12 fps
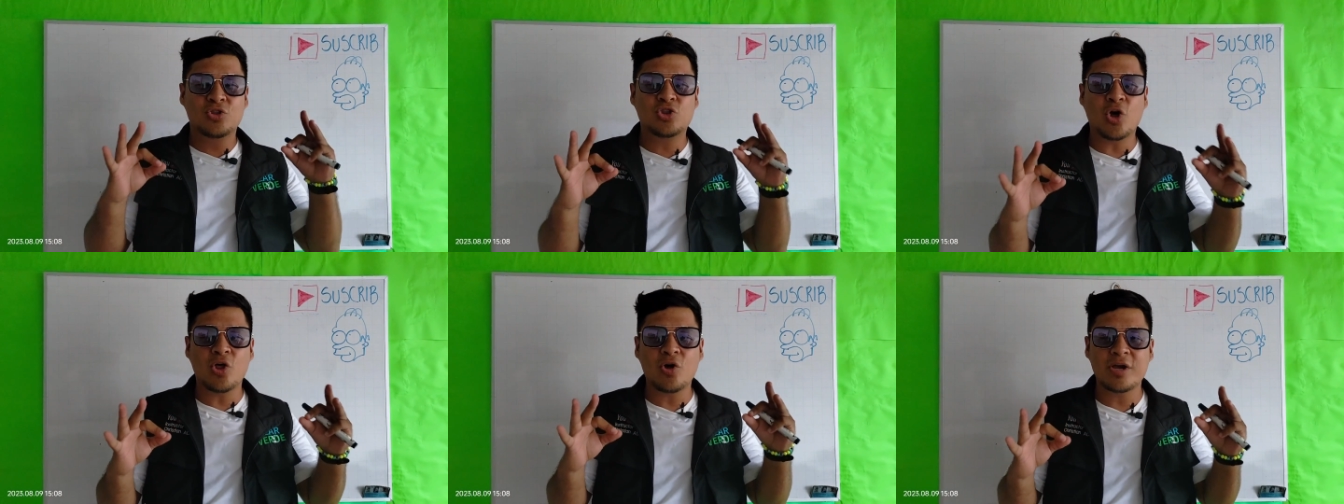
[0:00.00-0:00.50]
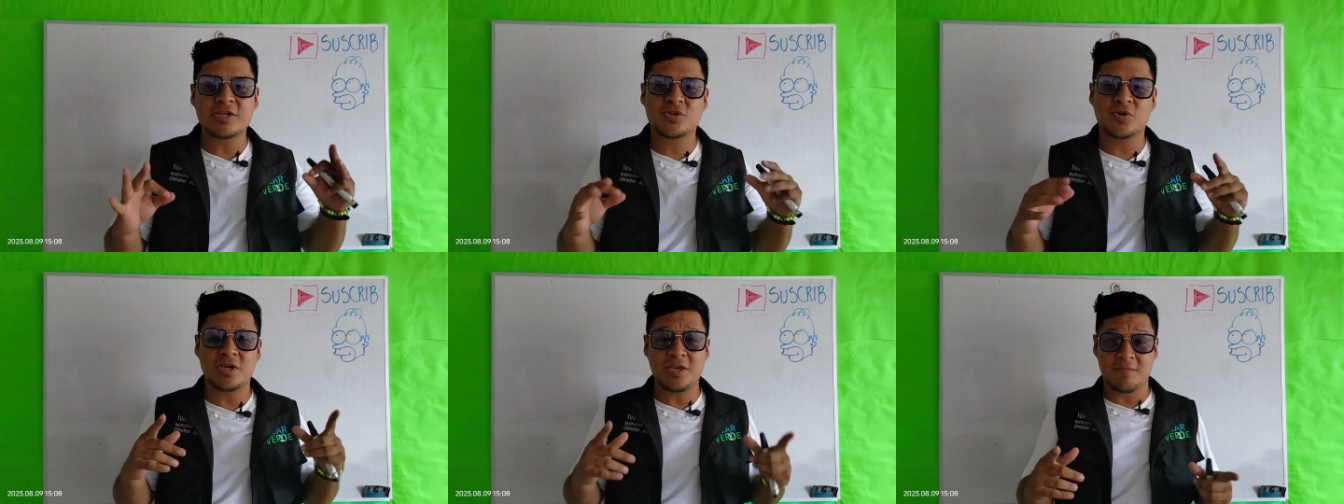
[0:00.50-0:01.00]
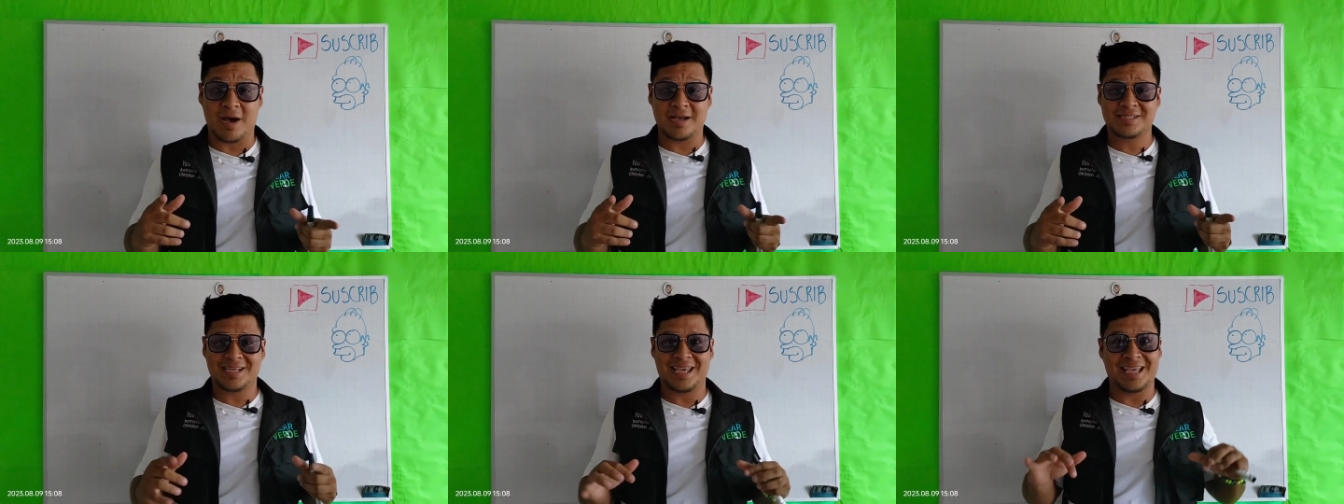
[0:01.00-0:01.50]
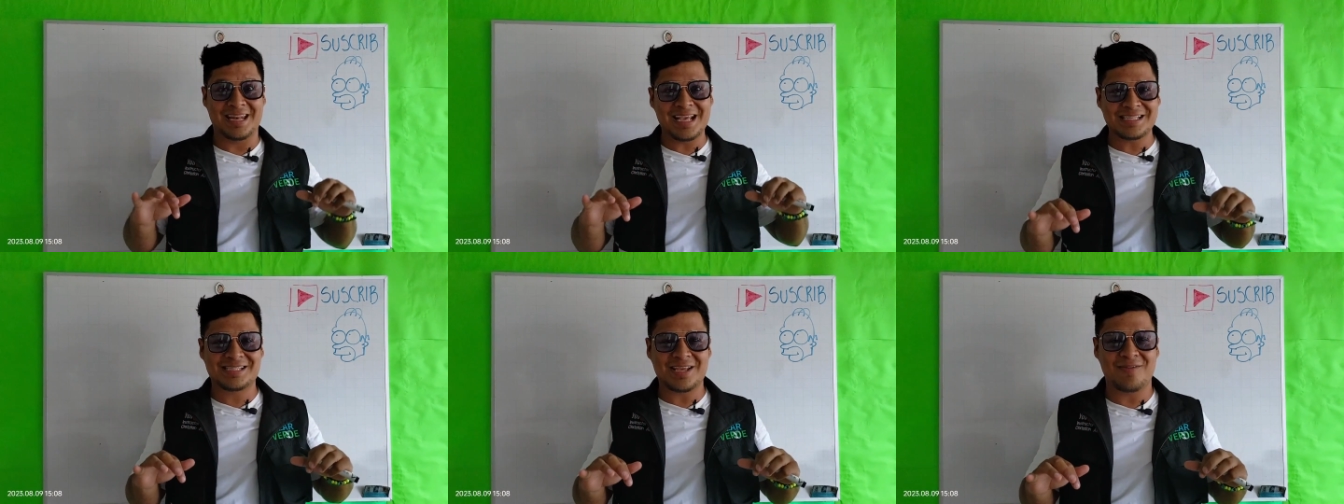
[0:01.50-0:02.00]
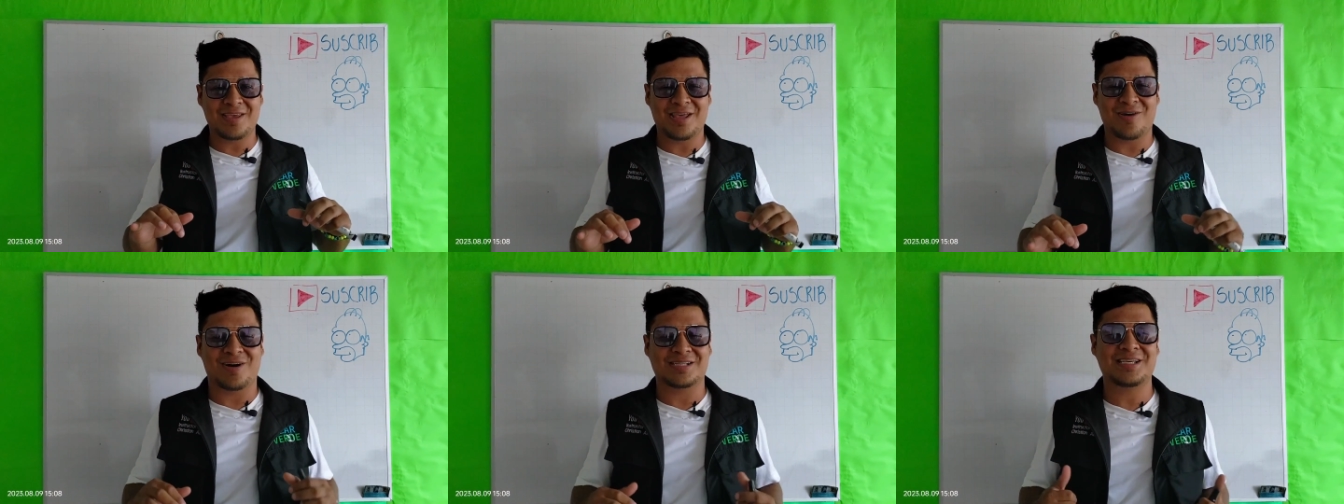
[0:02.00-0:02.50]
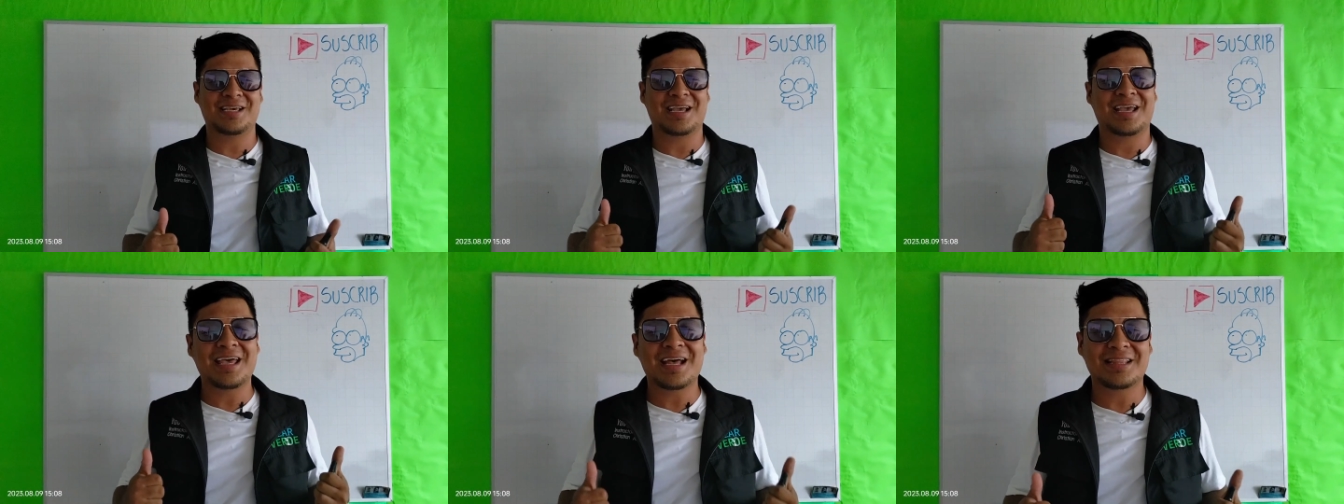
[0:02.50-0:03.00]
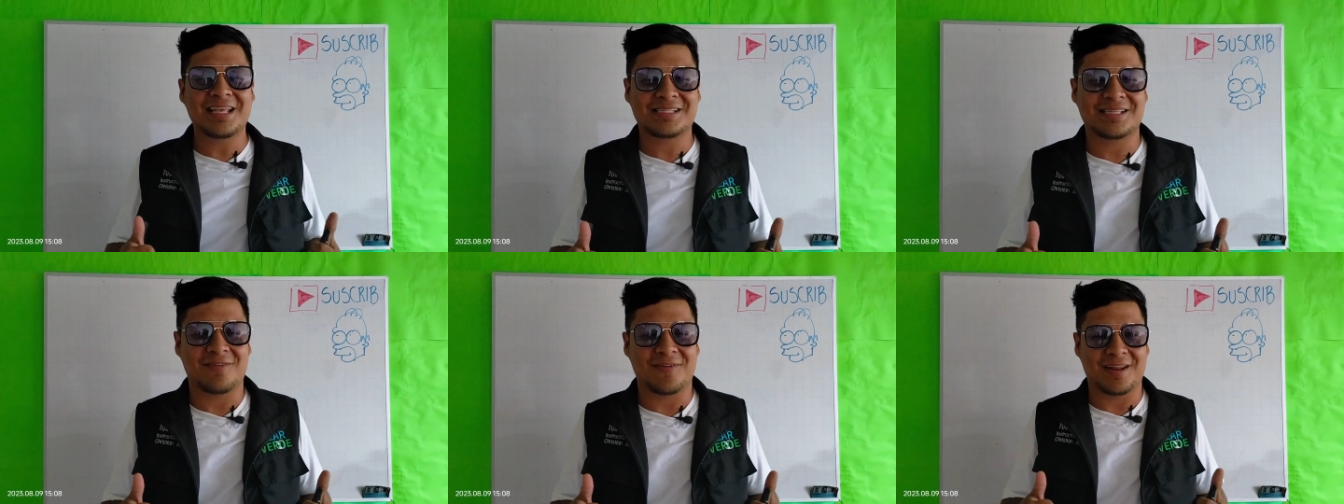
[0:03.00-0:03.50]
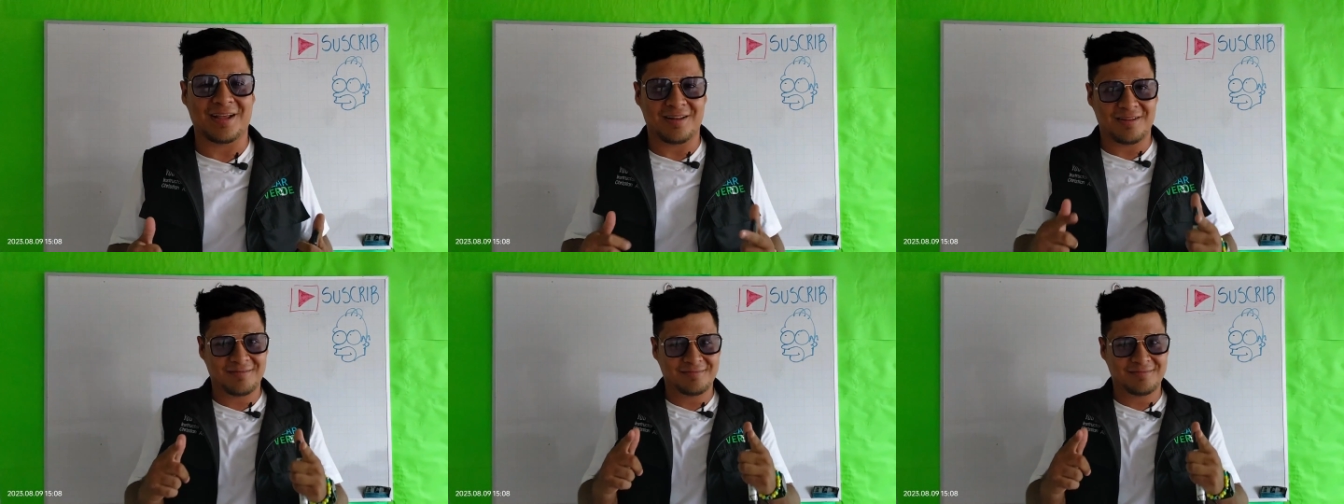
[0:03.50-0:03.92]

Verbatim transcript: Todo eso y más en este video, así que quédate hasta el final.